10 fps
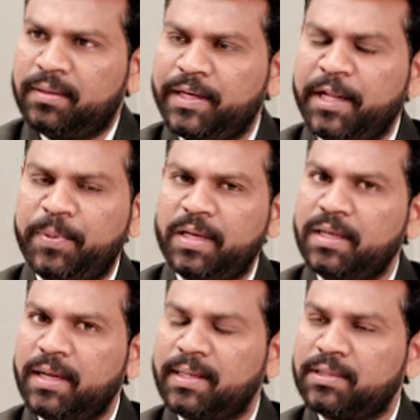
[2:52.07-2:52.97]
టీడీపీ
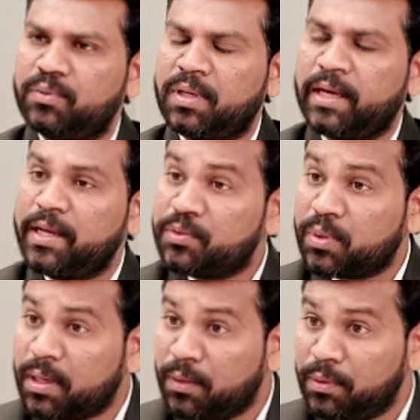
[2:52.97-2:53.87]
అధినాయకత్వం
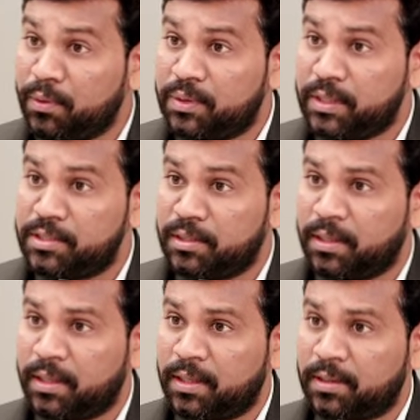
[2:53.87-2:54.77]
నాగేశ్వరరావును గుర్తించింది